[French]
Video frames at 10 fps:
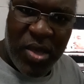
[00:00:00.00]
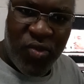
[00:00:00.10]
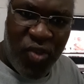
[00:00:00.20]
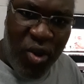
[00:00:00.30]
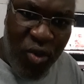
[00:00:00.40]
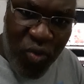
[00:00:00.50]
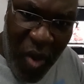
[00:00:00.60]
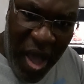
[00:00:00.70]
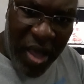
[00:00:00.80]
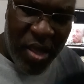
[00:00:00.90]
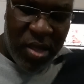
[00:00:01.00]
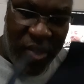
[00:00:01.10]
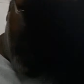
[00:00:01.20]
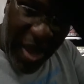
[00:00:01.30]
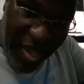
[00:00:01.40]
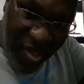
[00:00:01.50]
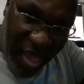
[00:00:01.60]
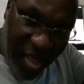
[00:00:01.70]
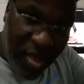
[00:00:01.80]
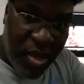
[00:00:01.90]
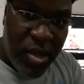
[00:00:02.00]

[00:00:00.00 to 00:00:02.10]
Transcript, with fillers: Je le dois. C'est ma casquette.